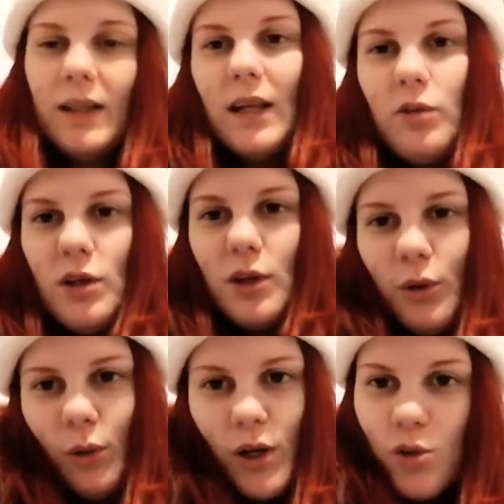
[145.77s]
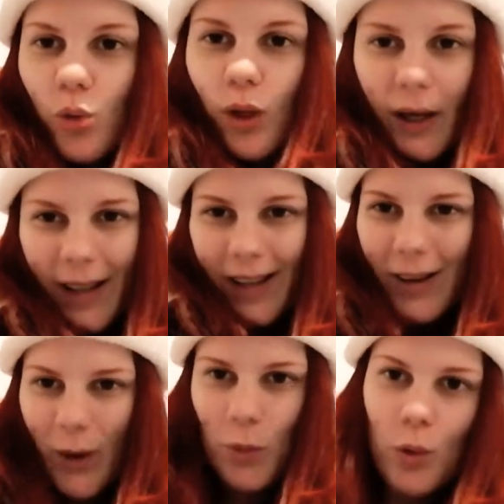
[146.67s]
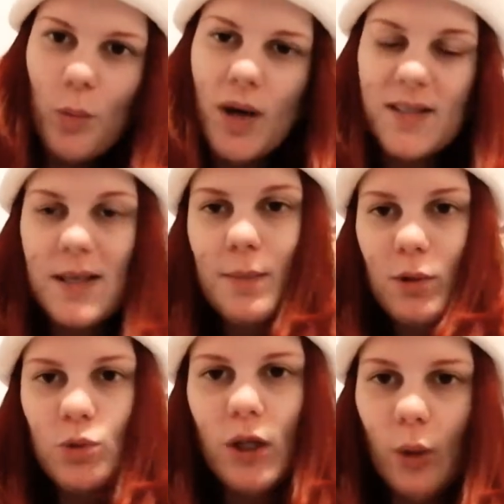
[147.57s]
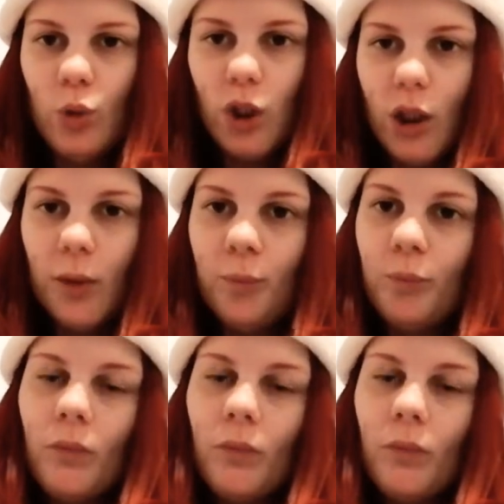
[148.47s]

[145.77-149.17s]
telefonino non è sul ring come dovrebbe essere ma su dei cuscini